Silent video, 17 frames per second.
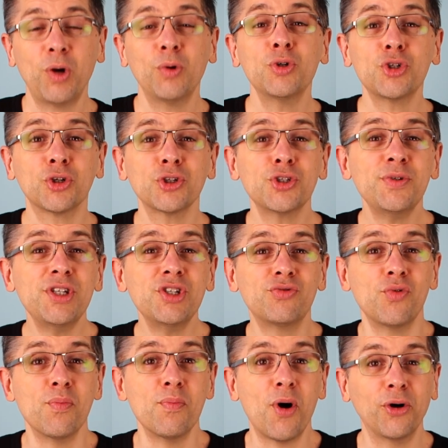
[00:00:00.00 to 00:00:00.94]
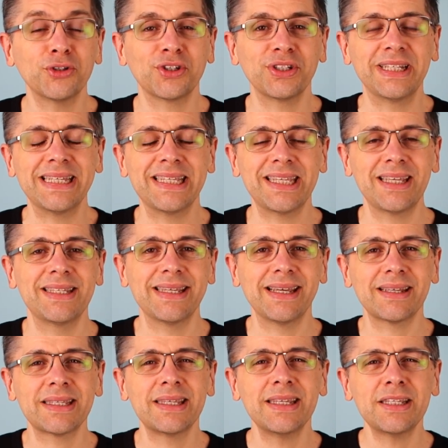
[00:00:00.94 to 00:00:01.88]
Aujourd'hui, je vous montre des
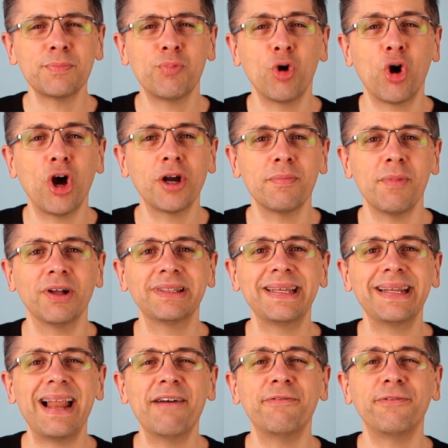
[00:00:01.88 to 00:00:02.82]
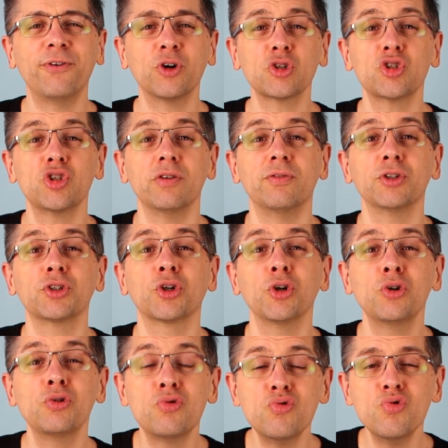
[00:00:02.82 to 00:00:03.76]
exercices pour augmenter la force de
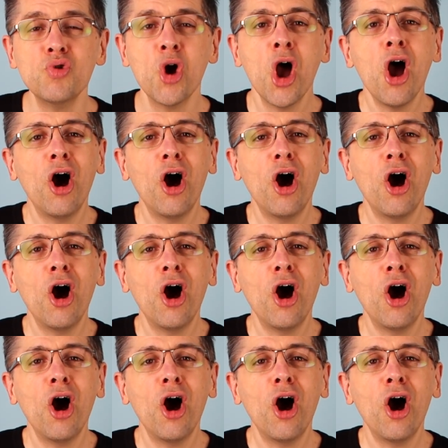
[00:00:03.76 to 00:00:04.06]
votre cou,